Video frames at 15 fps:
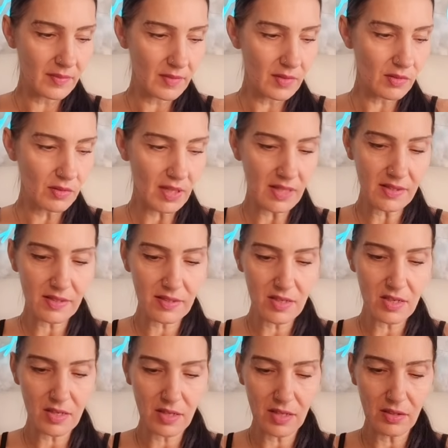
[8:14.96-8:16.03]
Du hast
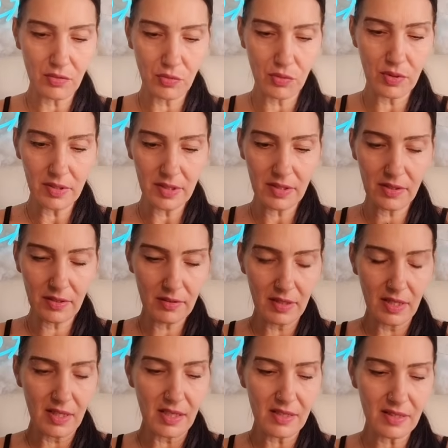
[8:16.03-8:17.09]
dich erholt.
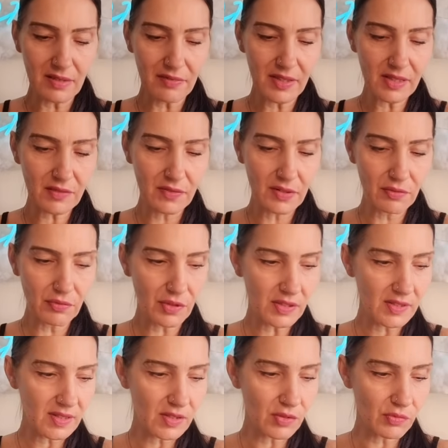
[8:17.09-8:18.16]
Ist ja fast wie die
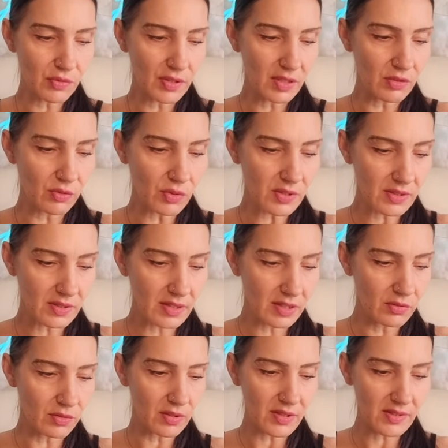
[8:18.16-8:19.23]
Fortsetzung von der großen
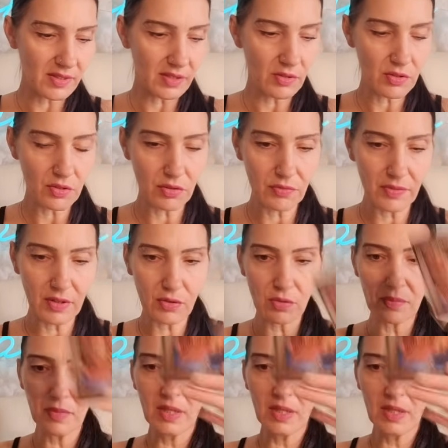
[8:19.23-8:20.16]
Legung. Ich sage euch auch warum.